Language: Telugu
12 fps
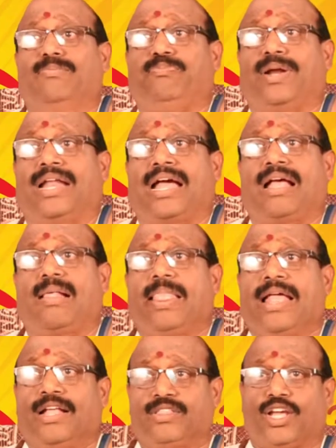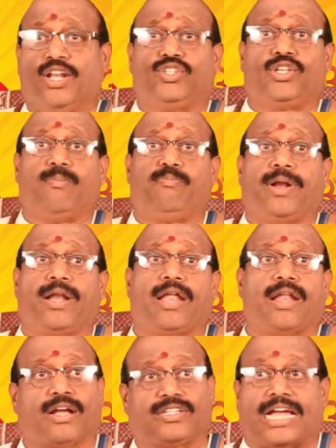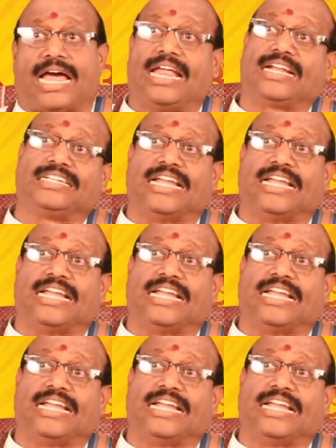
చెప్పాడా తెలిసి చెప్పాడా నాకు చాలా